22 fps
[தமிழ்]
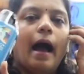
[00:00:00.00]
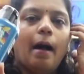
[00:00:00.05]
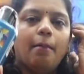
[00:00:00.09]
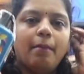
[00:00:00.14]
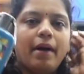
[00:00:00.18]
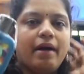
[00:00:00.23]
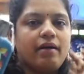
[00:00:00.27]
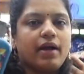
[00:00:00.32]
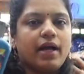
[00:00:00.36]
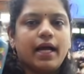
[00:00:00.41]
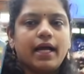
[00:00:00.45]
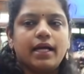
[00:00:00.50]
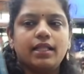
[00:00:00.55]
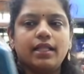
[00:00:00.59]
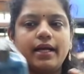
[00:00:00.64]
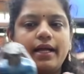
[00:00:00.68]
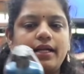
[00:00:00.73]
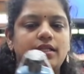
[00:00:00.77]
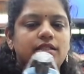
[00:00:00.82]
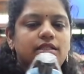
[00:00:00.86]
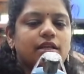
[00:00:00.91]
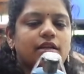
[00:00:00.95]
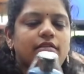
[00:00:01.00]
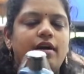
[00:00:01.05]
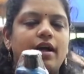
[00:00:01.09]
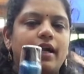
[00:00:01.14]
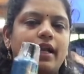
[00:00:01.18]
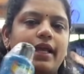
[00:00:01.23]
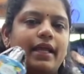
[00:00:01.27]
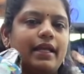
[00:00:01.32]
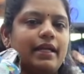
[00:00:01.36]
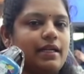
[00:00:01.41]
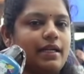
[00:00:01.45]
அம்மாவுக்காக இந்த கண்டிஷனர்
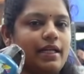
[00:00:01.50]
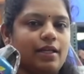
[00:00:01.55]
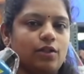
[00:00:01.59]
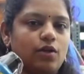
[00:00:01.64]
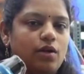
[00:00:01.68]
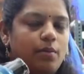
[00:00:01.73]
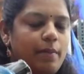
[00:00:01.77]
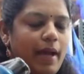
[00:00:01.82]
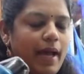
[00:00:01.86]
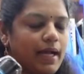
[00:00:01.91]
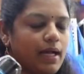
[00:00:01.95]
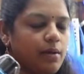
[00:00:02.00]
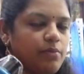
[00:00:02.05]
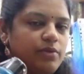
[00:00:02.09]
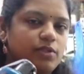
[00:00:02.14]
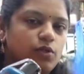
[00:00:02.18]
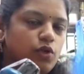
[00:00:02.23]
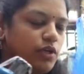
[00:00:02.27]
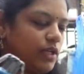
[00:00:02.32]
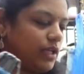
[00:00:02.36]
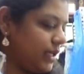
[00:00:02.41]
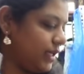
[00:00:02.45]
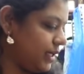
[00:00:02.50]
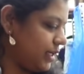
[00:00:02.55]
வாங்கினேன் என்கிட்ட இதோட பேக்கப் வந்து ஒன்று